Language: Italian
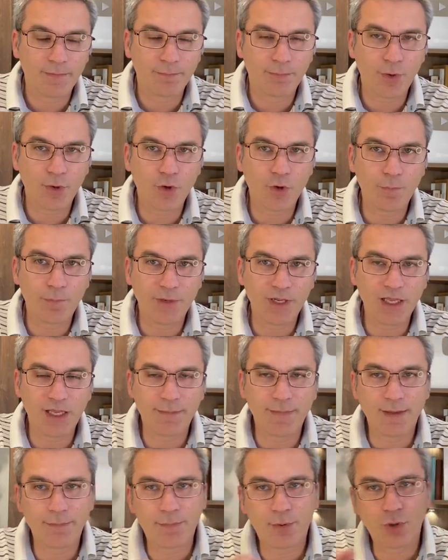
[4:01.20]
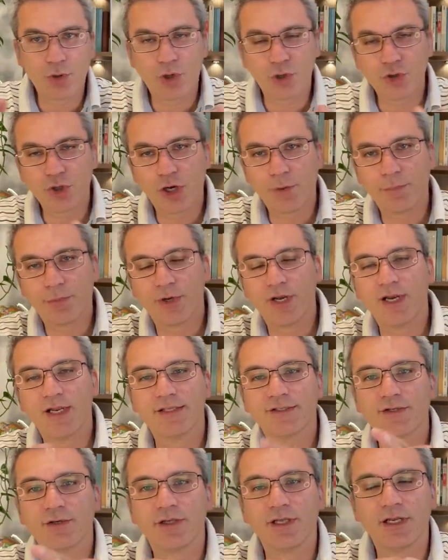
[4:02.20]
poco prima e poco dopo le
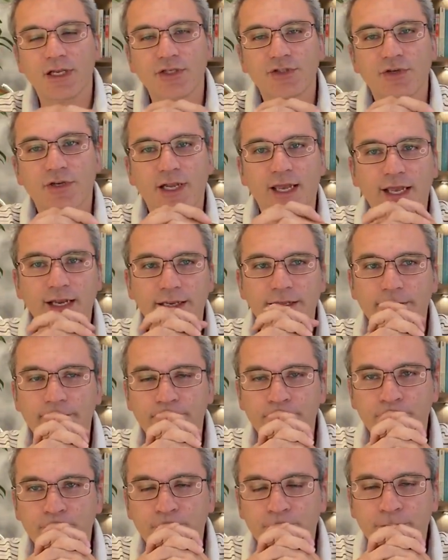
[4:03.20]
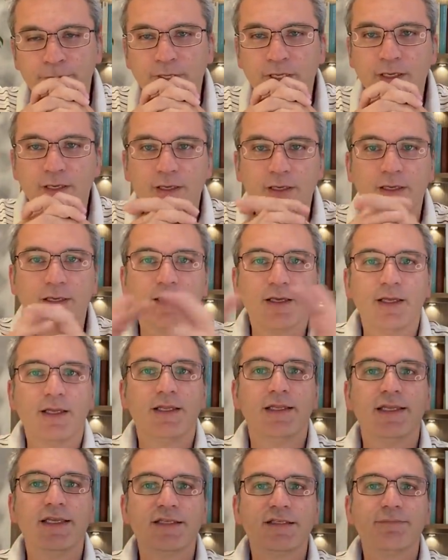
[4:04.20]
elezioni regionali,
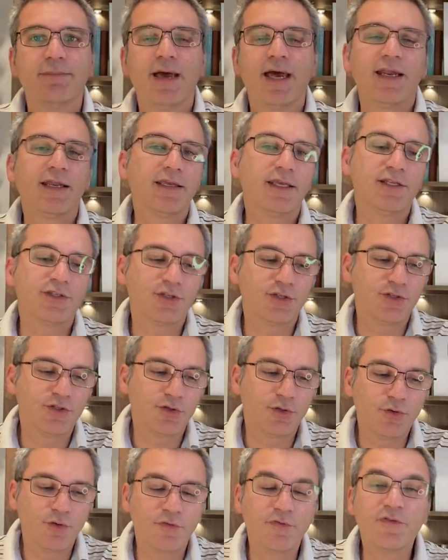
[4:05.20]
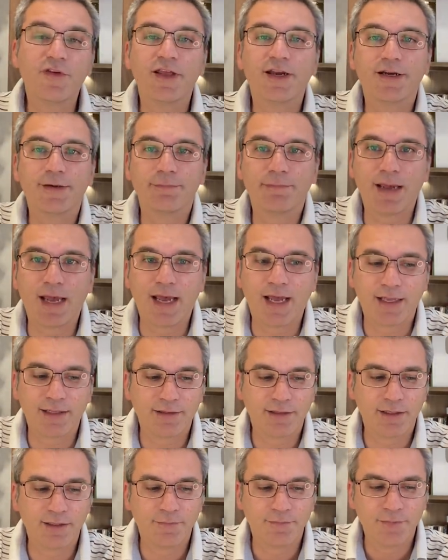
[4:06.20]
gli sbarchi si sono
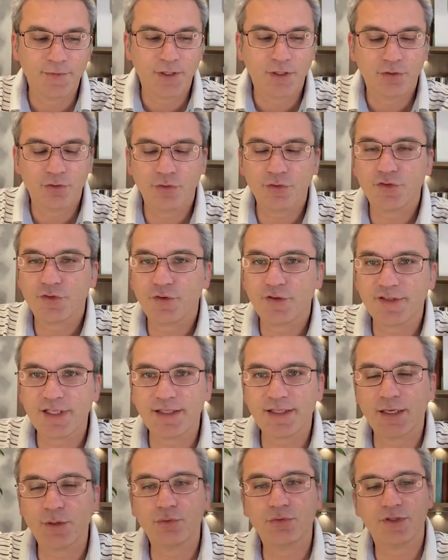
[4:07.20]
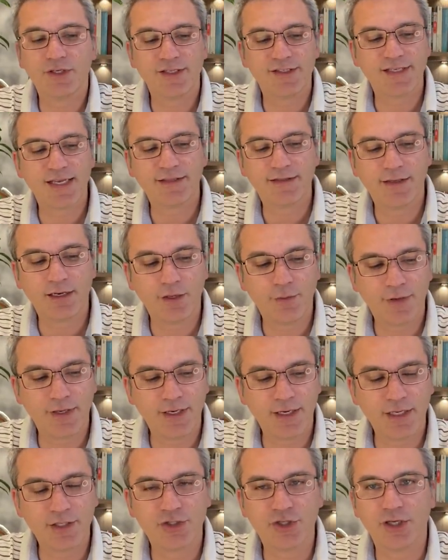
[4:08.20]
fermati, non sono state autorizzate le
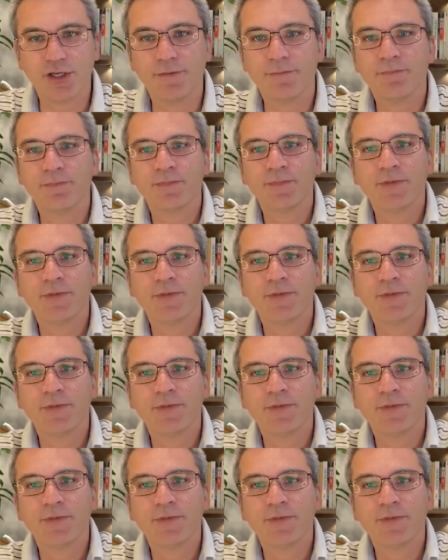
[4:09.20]
ONG